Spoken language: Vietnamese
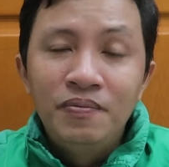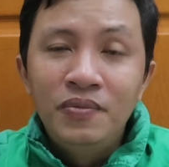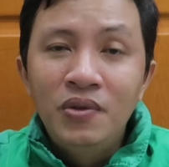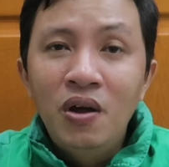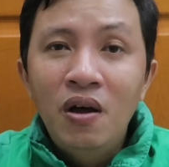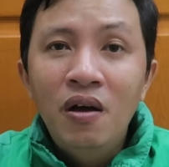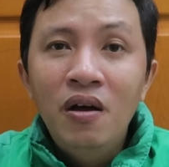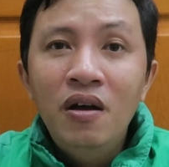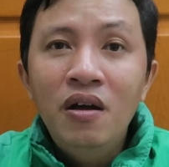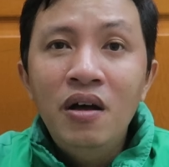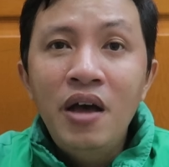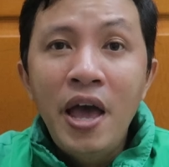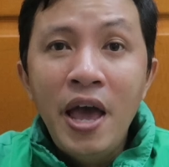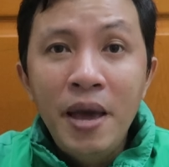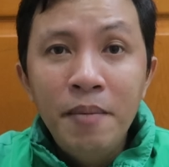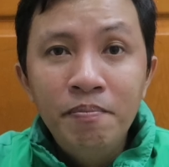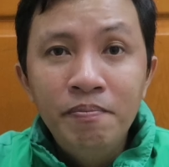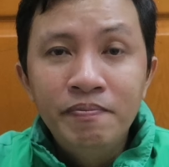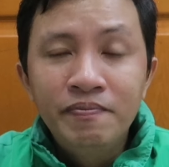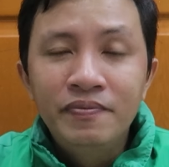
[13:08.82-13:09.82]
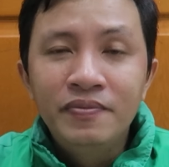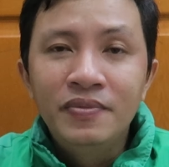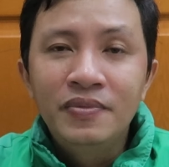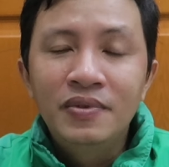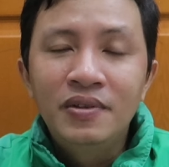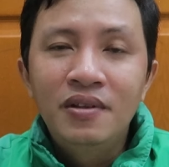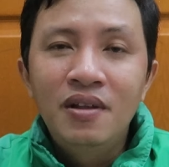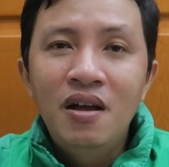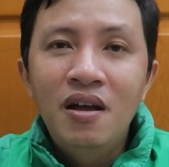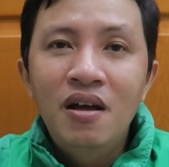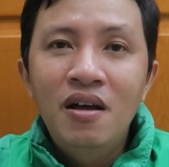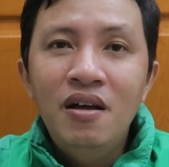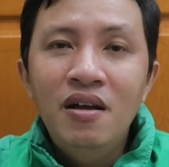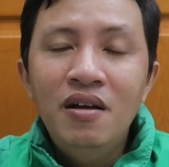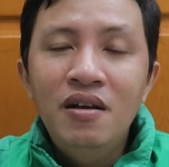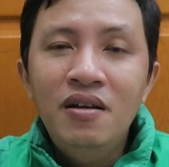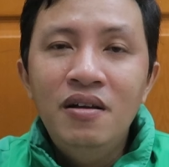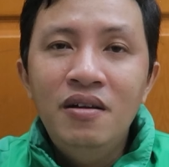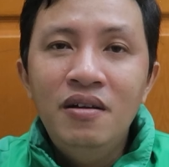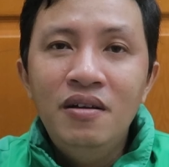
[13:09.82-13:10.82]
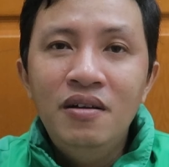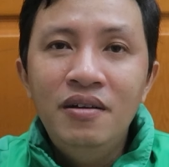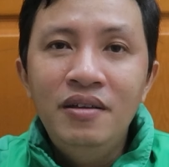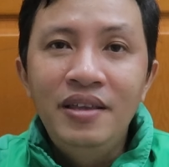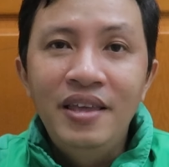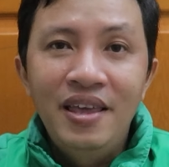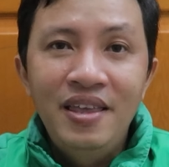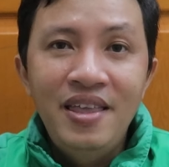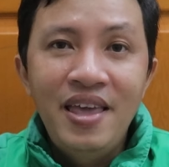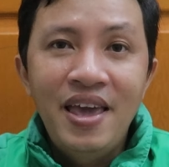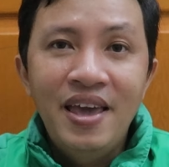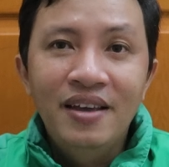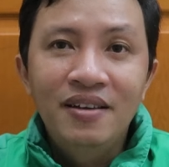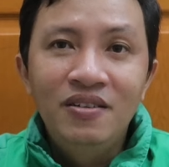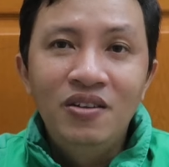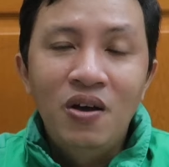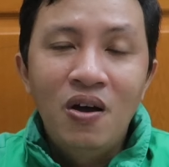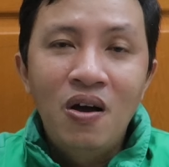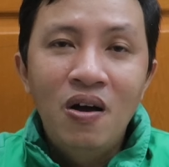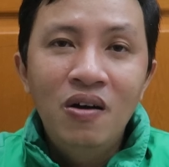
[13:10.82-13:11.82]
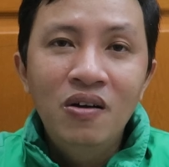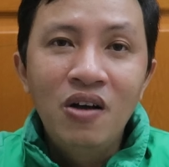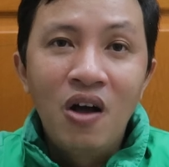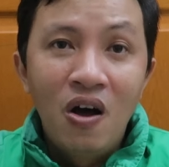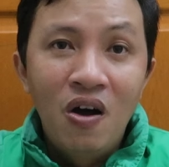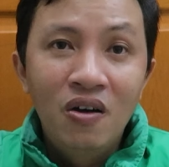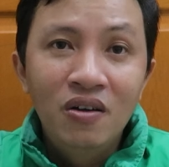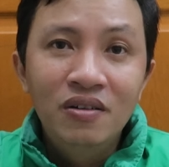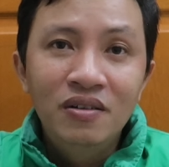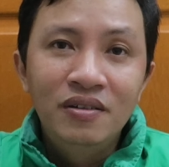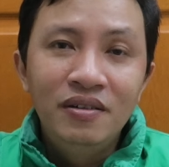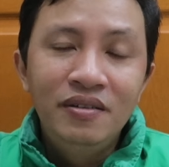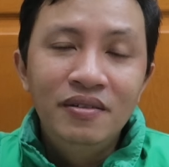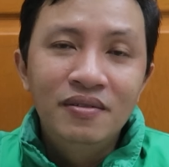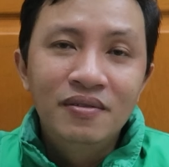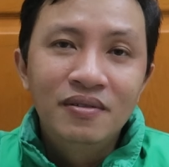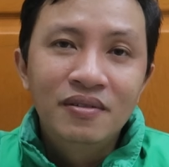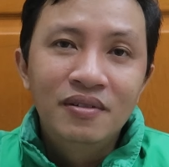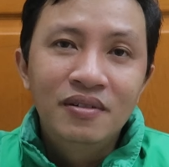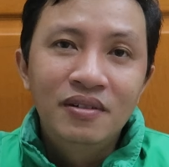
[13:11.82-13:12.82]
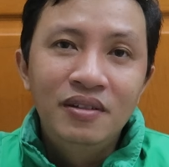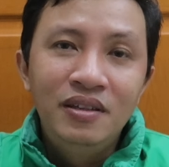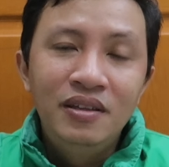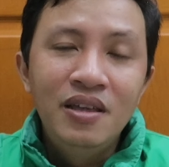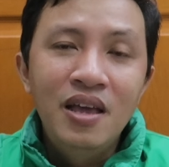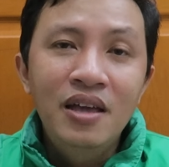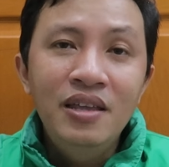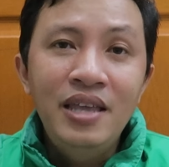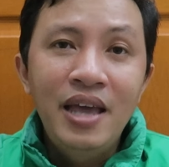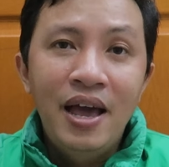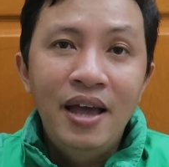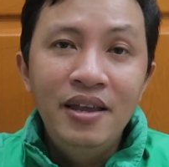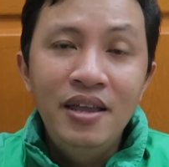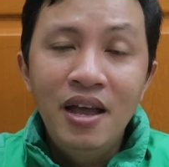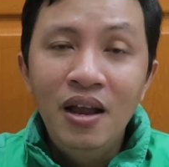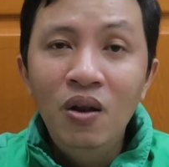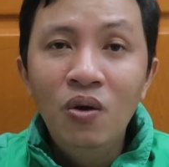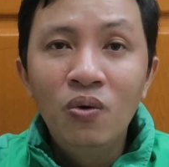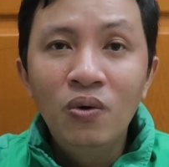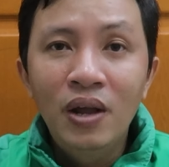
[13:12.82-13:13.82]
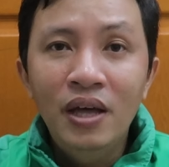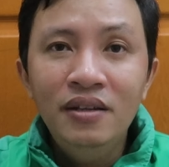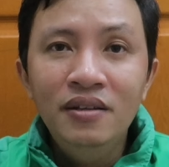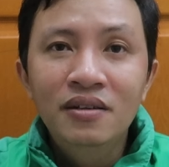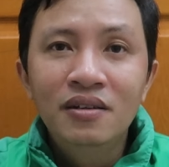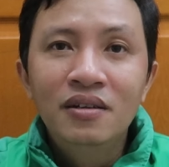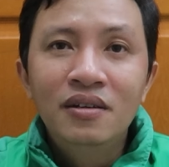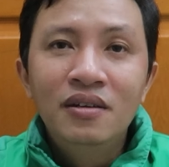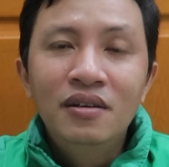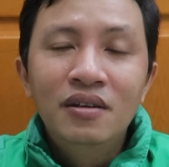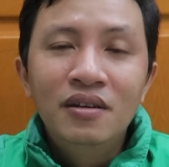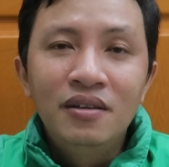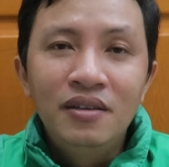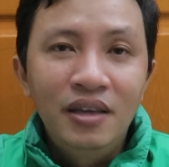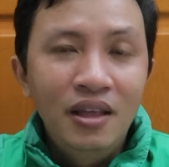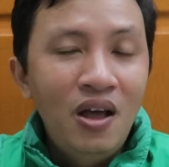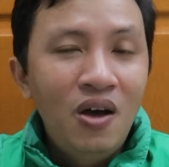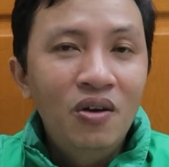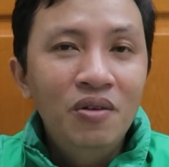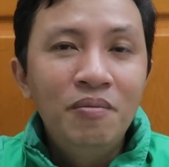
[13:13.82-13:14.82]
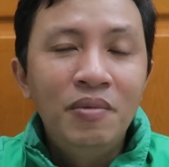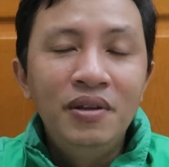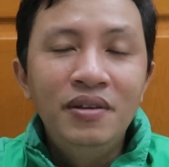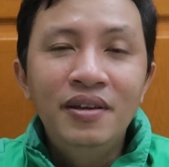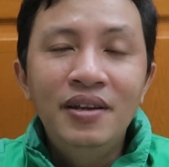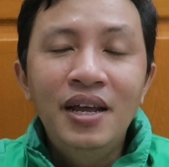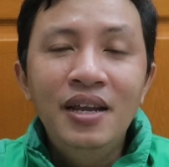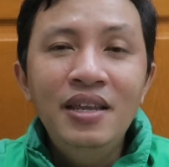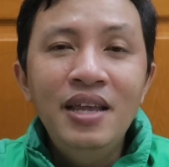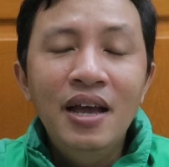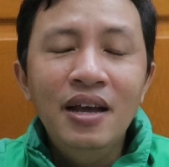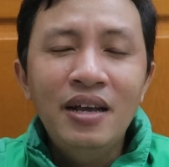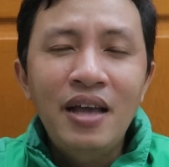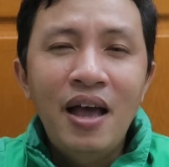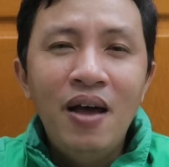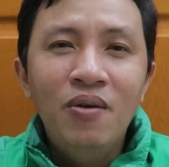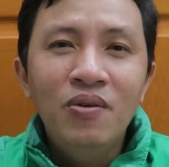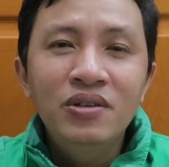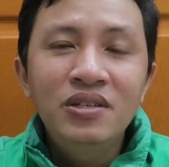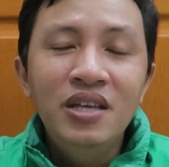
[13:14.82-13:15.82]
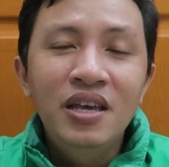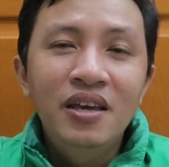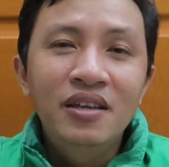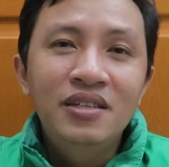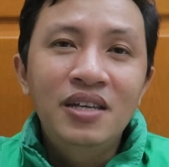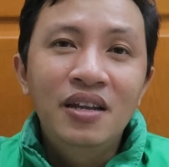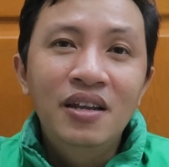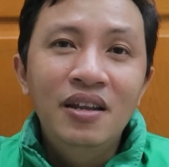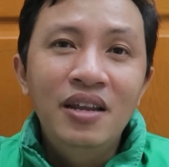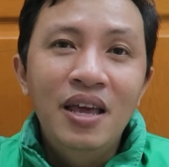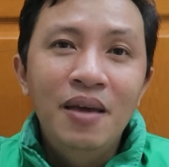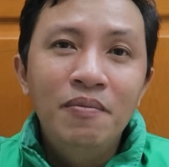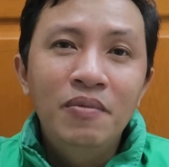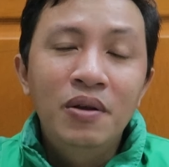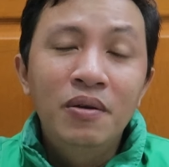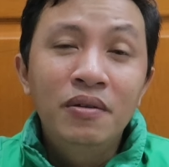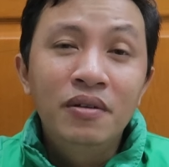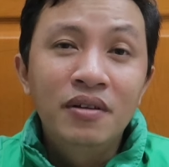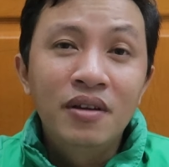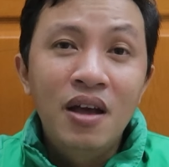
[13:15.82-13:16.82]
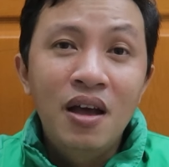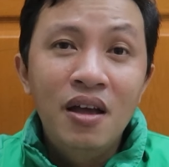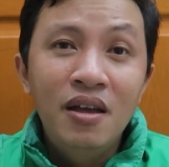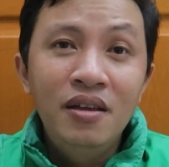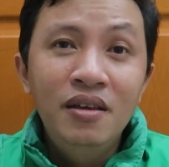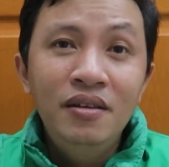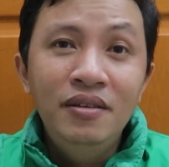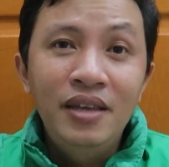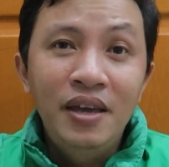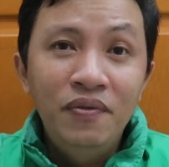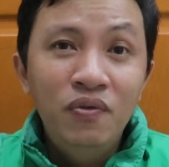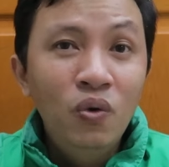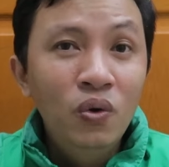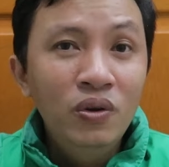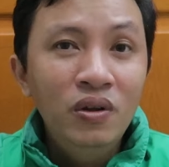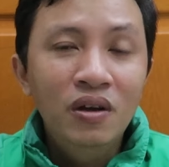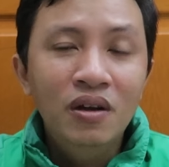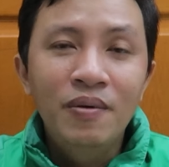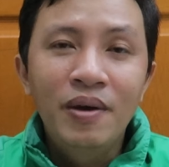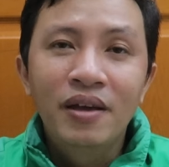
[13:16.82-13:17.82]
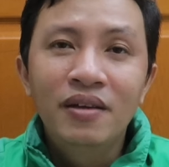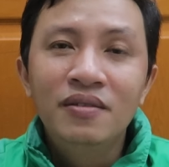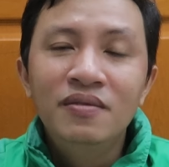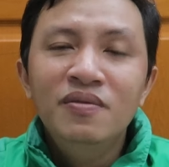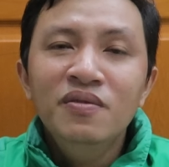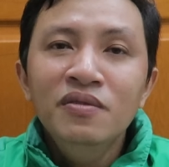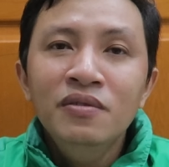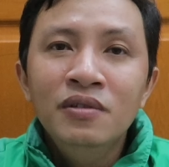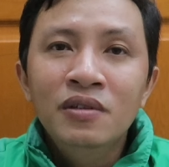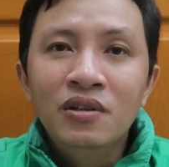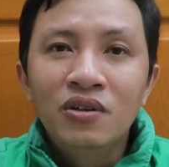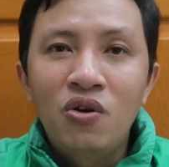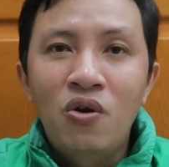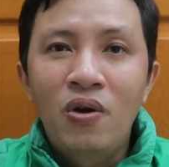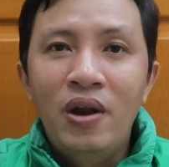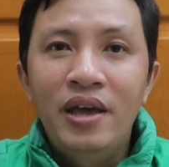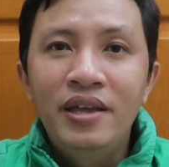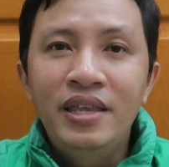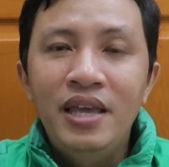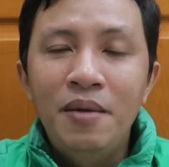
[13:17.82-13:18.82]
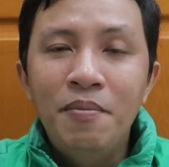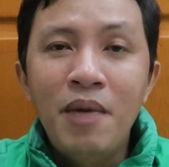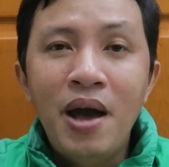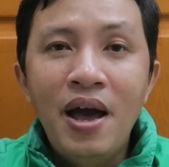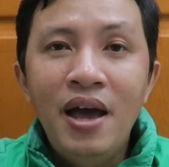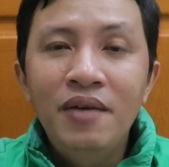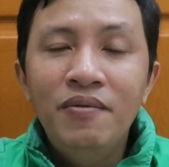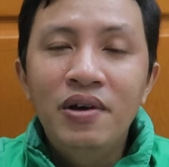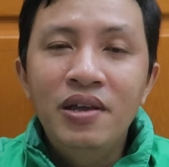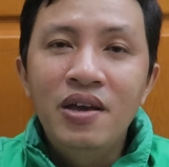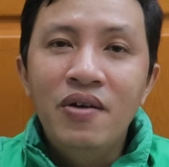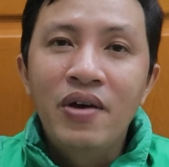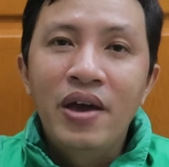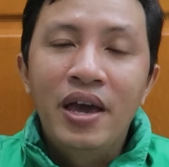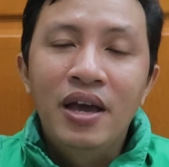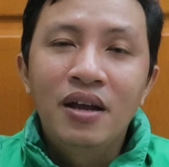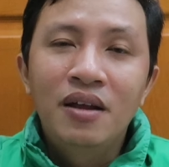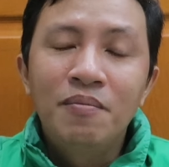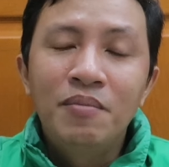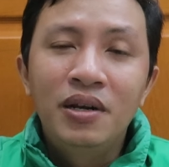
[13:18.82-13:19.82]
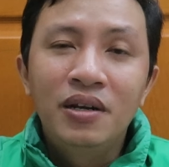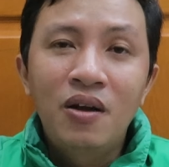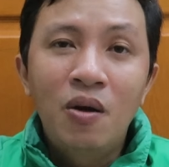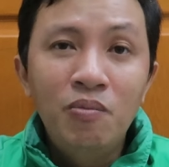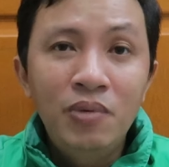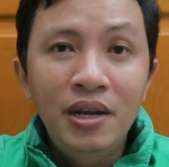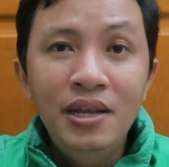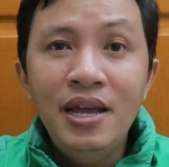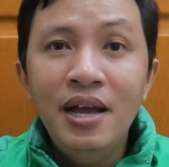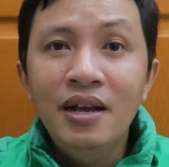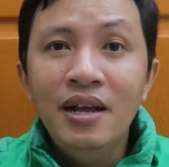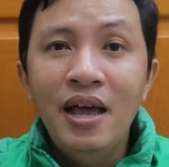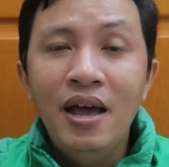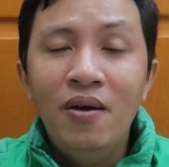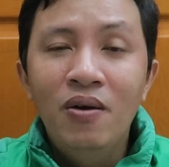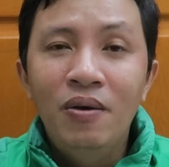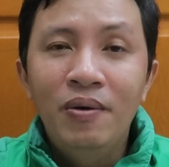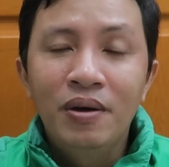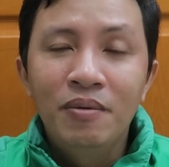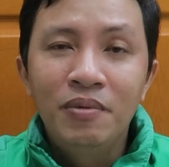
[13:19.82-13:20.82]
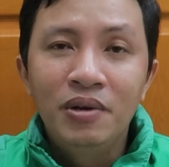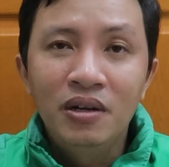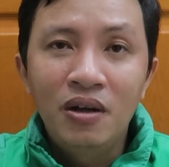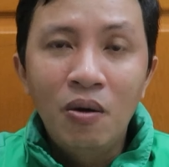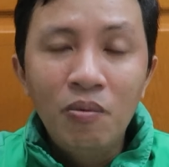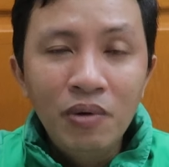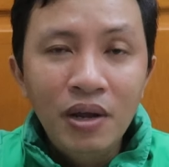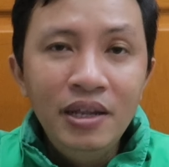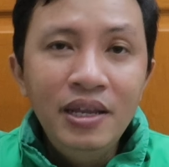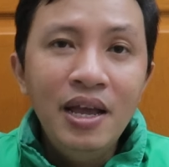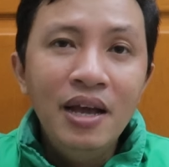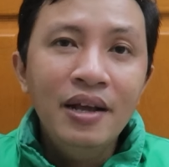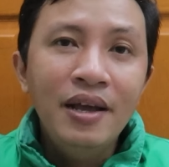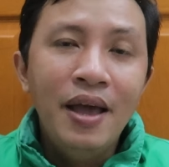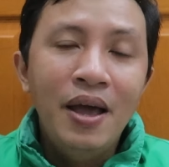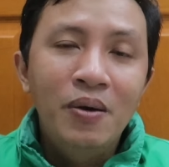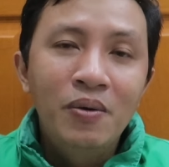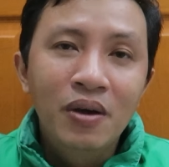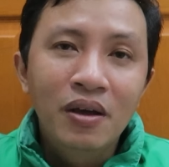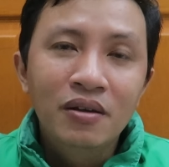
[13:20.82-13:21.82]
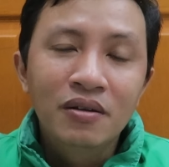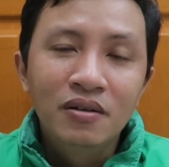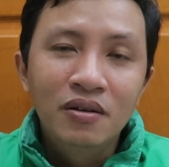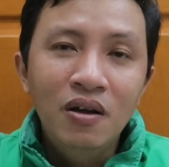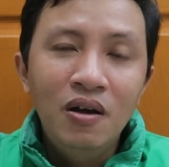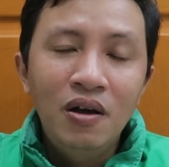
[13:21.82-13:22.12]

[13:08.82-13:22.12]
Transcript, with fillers: nó êm, nó nhẹ nhàng, nhỏ gọn, dễ chạy, dễ luồn lách. Vậy thôi, mình chỉ đánh giá cao cái xe Xanh SM rồi để chạy food thôi các bạn. Còn lại chạy bay và giao hàng mình không đánh giá cao các bạn, mình không đánh giá cao ha.